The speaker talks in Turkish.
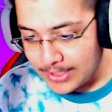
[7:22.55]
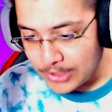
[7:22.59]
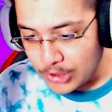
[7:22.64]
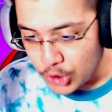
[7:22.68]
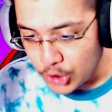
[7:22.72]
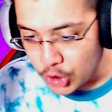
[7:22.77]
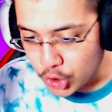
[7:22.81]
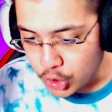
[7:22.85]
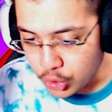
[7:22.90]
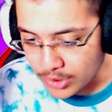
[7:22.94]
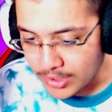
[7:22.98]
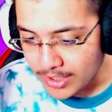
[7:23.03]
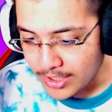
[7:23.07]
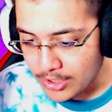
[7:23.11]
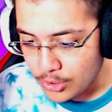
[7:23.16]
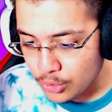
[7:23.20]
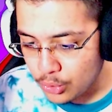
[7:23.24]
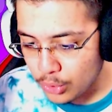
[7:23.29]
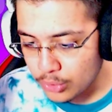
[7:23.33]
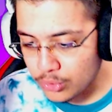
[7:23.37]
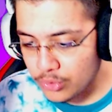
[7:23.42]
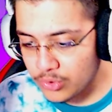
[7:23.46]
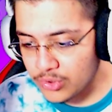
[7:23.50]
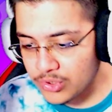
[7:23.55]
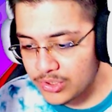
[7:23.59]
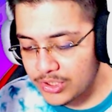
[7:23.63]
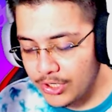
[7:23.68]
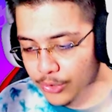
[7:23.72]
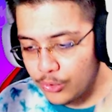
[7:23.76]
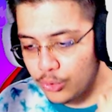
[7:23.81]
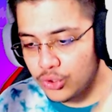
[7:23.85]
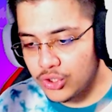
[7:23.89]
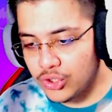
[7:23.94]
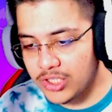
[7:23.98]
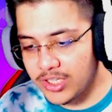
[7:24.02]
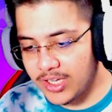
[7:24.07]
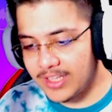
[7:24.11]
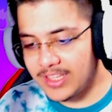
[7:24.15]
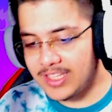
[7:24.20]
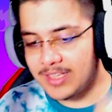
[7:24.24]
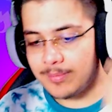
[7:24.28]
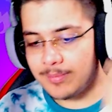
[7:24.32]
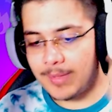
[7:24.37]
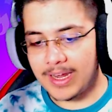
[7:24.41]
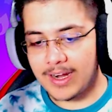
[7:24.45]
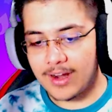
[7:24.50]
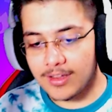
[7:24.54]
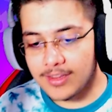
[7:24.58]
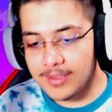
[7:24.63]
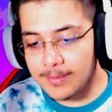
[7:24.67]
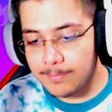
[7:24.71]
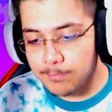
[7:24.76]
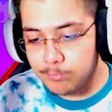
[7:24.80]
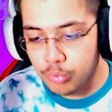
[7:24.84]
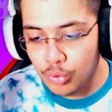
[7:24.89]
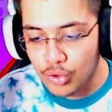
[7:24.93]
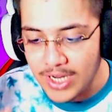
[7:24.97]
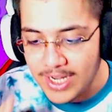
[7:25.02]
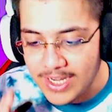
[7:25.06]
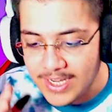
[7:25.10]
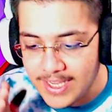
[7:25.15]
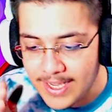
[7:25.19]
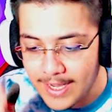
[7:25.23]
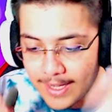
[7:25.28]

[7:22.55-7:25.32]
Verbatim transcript: şuradaki 443 krediyi ben alıp buraya niye